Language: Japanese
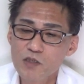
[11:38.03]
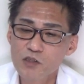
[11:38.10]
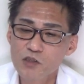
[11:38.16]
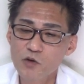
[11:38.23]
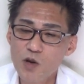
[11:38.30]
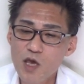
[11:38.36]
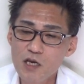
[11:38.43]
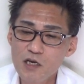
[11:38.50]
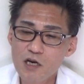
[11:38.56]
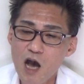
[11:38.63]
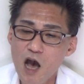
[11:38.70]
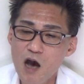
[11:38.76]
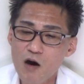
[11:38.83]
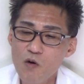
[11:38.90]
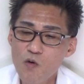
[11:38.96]
ソ連
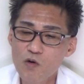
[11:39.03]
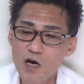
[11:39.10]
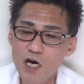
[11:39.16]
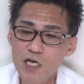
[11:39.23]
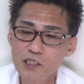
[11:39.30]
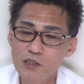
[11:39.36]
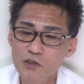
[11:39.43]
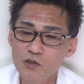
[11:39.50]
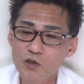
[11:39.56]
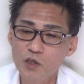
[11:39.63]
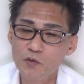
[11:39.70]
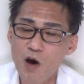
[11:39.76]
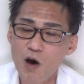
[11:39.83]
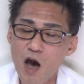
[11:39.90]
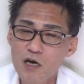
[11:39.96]
が崩壊すると
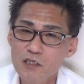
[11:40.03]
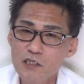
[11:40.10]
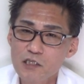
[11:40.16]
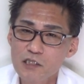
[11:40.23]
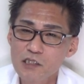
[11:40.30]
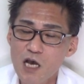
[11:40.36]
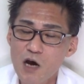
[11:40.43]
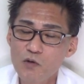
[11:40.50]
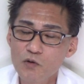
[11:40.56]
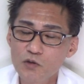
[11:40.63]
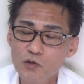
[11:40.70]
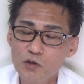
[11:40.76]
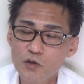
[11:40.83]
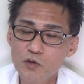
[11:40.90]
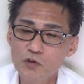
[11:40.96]
きは、さほ
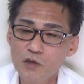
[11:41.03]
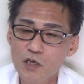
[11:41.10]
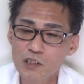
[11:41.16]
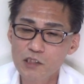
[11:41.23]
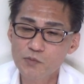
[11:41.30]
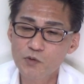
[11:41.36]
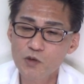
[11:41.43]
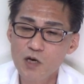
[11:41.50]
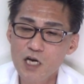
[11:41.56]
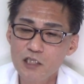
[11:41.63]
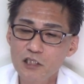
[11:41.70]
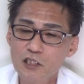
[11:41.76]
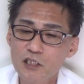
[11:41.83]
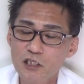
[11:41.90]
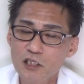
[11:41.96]
ど流血もな
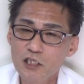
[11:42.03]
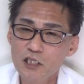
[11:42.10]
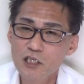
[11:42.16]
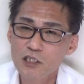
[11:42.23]
く、